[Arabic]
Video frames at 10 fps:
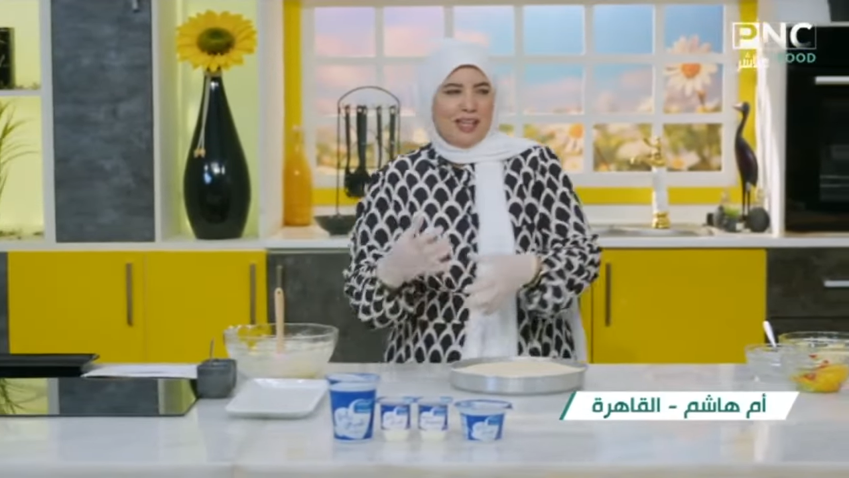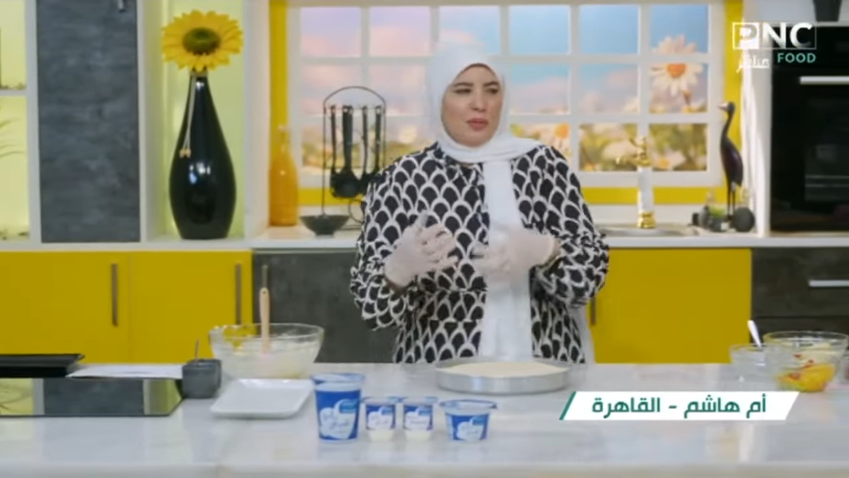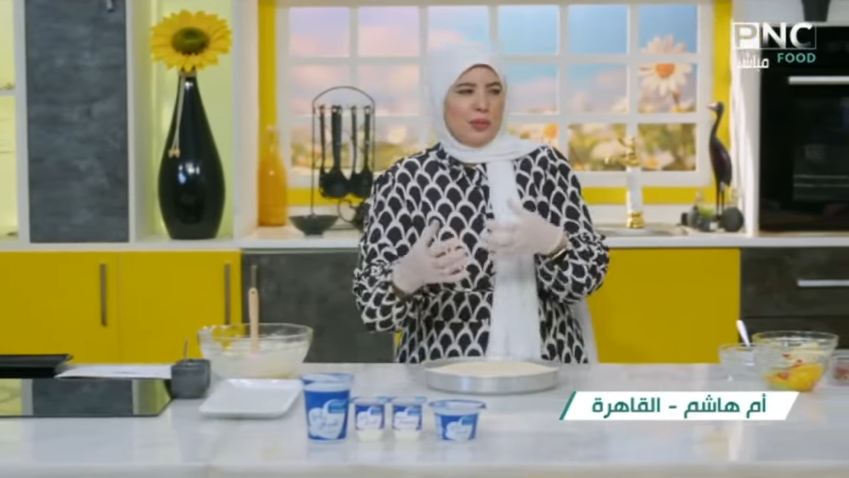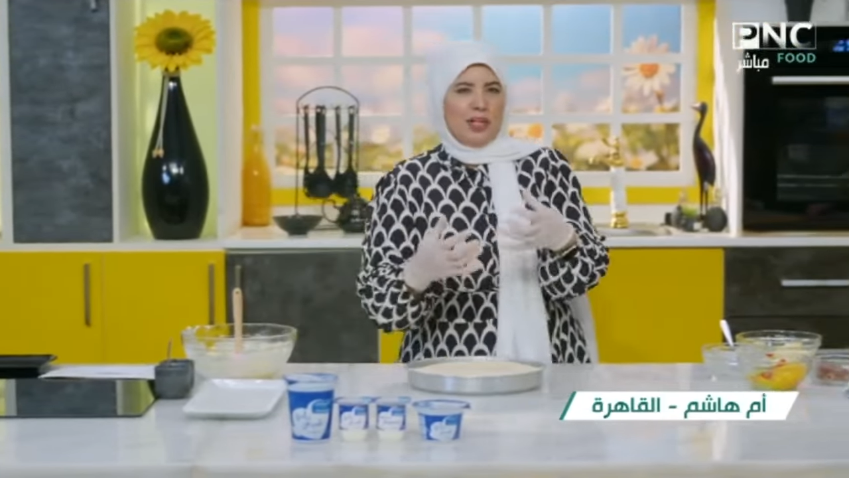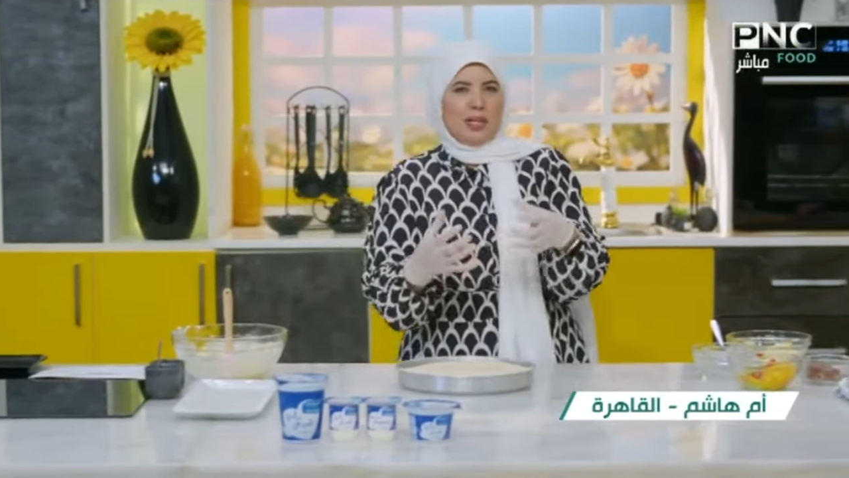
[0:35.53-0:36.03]

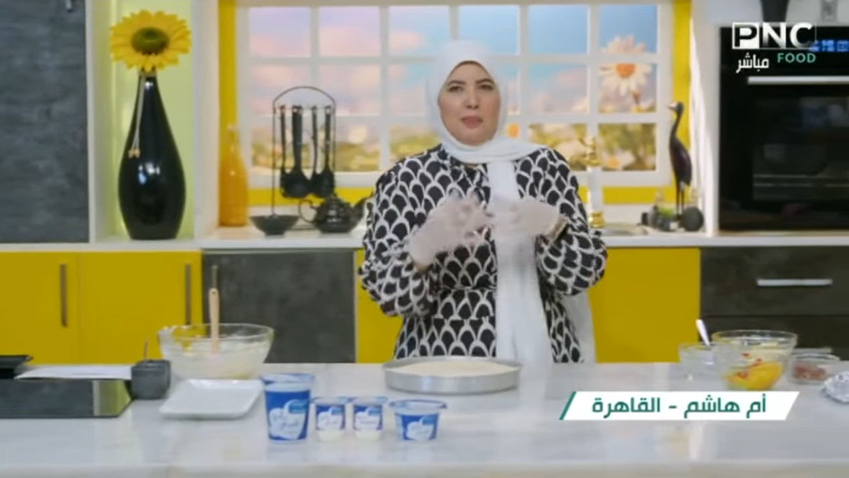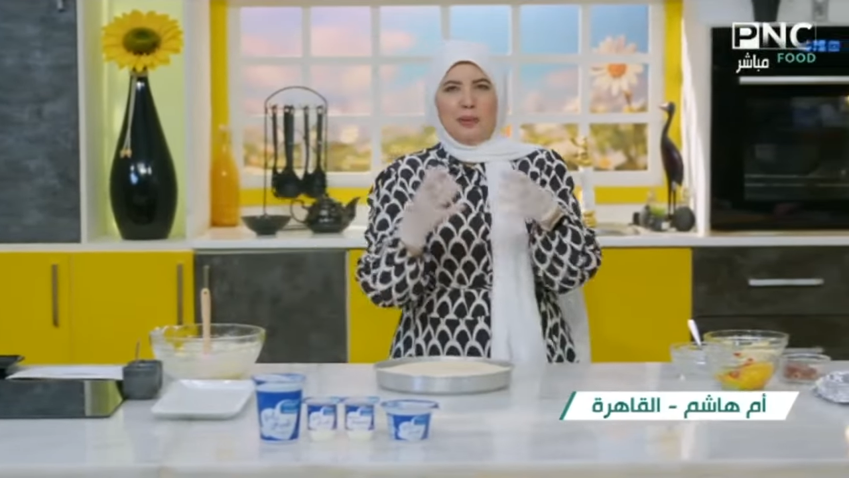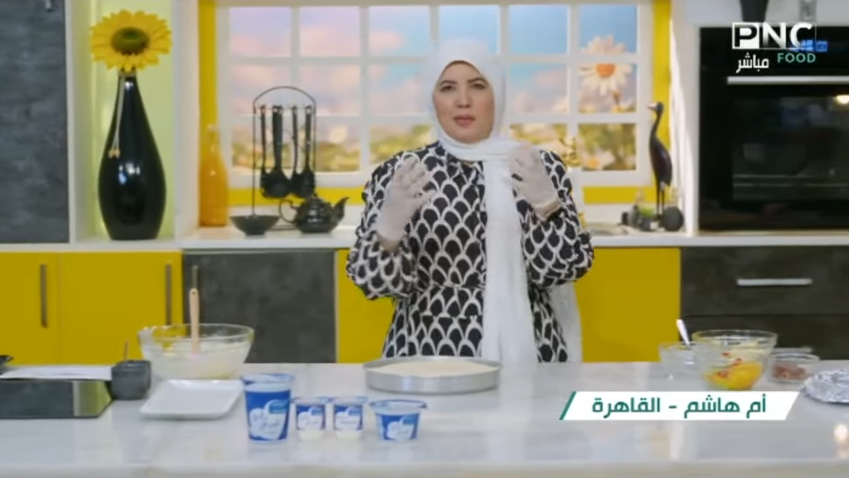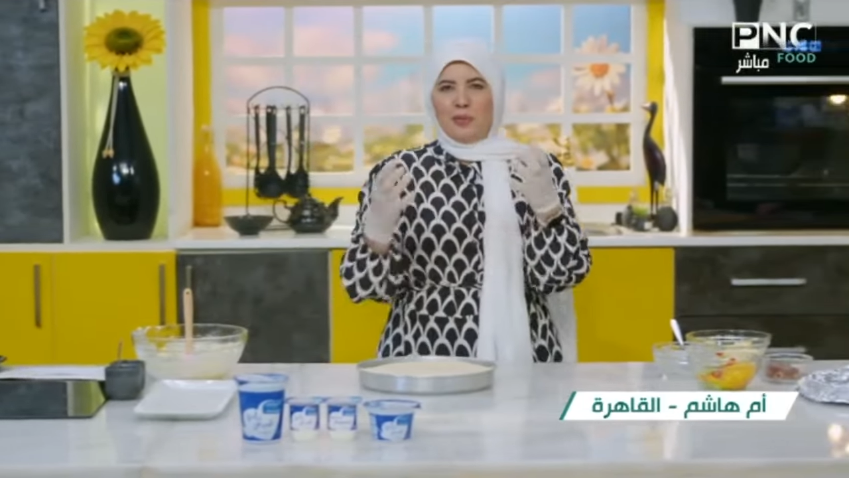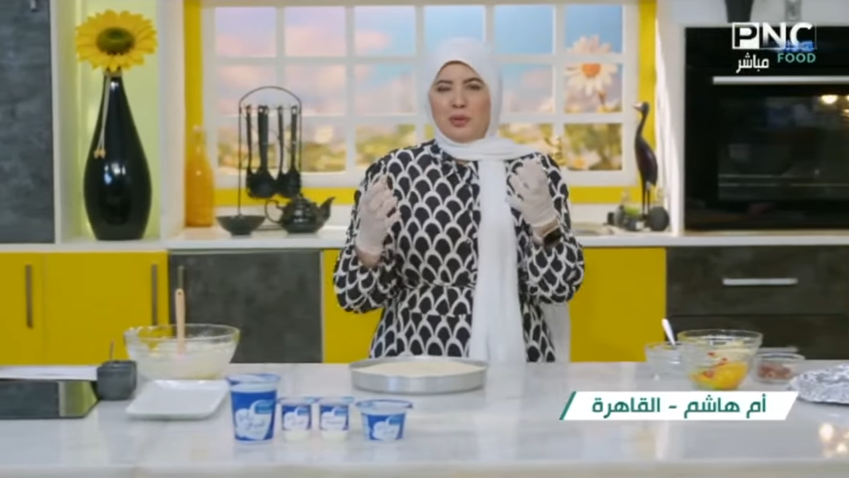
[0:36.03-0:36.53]
او
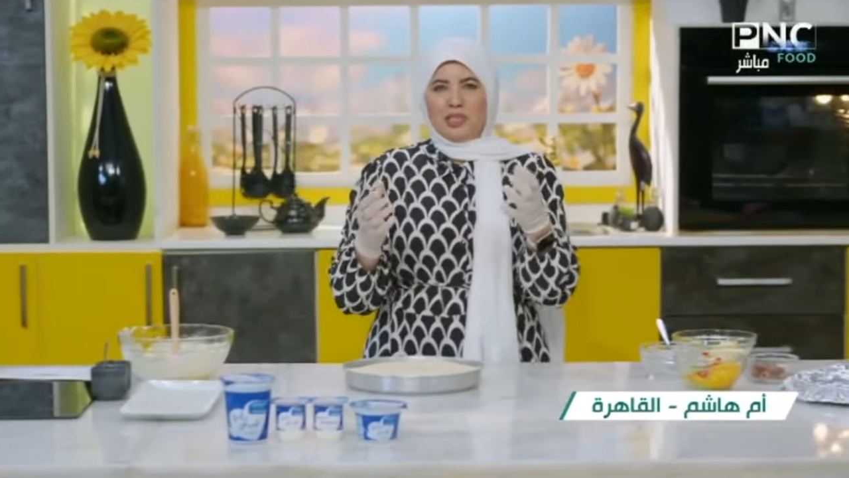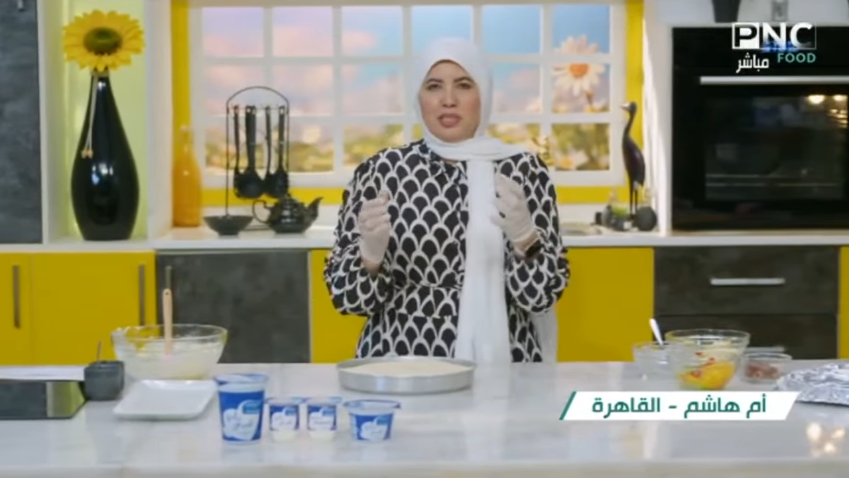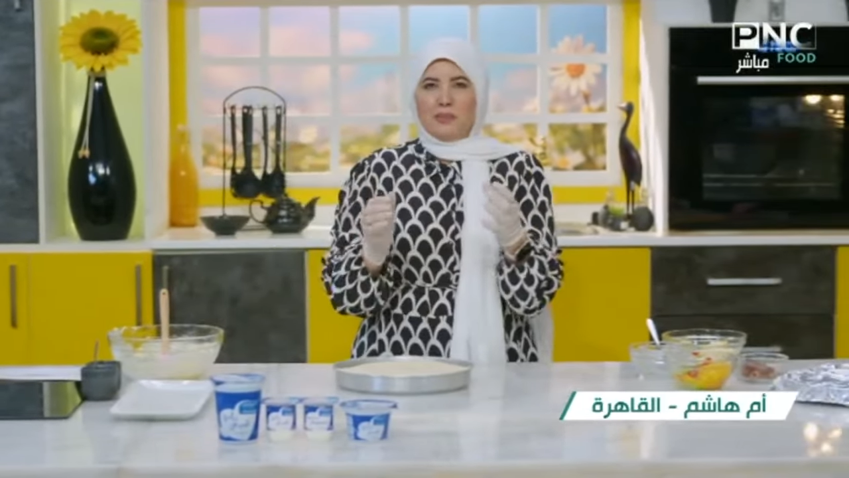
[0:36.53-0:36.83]
اكبر المواضيع